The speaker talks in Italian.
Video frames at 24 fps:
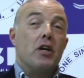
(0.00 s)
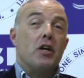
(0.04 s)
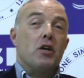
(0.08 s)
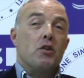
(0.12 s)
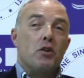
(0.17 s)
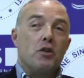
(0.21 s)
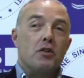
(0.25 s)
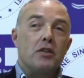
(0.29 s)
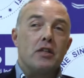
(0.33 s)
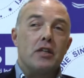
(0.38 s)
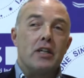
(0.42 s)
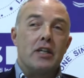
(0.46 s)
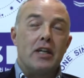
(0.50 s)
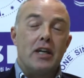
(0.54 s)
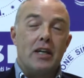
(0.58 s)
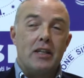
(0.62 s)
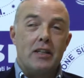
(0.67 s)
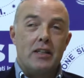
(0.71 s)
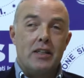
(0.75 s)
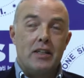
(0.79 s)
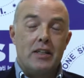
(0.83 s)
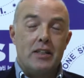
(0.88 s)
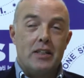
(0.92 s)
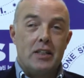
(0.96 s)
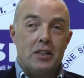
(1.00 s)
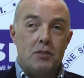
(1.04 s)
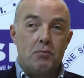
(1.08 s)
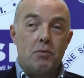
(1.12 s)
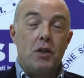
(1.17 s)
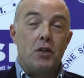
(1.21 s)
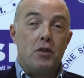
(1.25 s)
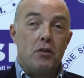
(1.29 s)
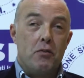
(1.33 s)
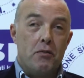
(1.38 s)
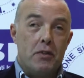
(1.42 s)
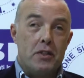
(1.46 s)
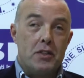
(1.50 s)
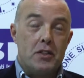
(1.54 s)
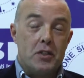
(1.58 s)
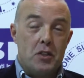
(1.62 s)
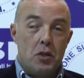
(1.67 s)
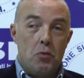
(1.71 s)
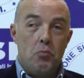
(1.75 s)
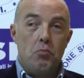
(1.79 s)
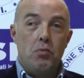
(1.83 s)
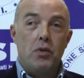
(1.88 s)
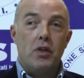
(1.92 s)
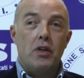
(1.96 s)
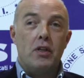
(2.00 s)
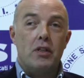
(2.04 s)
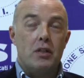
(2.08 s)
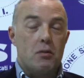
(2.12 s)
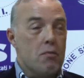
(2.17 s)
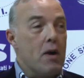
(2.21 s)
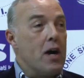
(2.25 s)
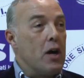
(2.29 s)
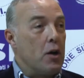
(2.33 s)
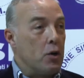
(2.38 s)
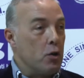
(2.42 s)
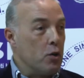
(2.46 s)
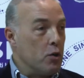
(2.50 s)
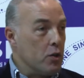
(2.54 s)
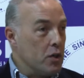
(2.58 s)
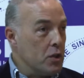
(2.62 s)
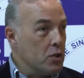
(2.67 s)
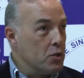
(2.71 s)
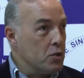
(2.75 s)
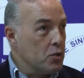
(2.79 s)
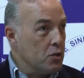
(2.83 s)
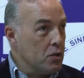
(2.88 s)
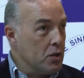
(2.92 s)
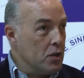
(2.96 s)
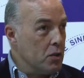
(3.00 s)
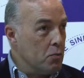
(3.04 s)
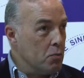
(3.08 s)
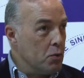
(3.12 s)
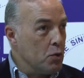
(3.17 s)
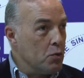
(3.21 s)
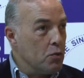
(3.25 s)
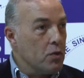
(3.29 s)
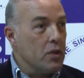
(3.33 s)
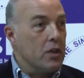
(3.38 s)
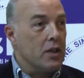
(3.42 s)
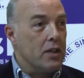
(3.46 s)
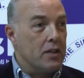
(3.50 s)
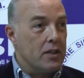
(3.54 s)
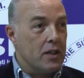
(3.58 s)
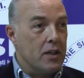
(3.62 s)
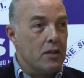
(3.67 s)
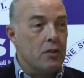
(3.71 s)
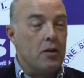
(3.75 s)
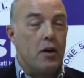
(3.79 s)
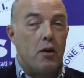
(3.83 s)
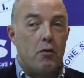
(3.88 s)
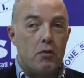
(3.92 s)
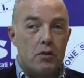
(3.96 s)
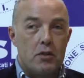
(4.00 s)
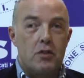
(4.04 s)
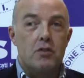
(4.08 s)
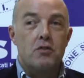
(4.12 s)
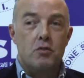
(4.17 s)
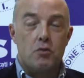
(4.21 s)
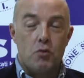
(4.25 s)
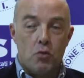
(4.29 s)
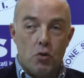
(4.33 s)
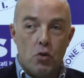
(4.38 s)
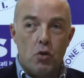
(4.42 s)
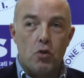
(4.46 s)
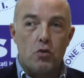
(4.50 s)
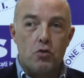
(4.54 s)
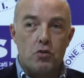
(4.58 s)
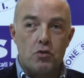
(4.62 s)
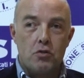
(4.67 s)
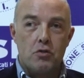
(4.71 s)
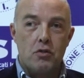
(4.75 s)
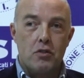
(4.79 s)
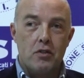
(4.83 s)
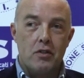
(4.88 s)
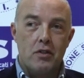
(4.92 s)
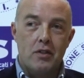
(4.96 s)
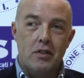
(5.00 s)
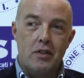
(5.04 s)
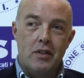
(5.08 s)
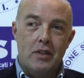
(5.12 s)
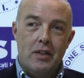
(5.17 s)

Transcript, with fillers: ero in ottica di, di aspetto invece di PIL di macro regioni, per cui ritengo che questo sia un costo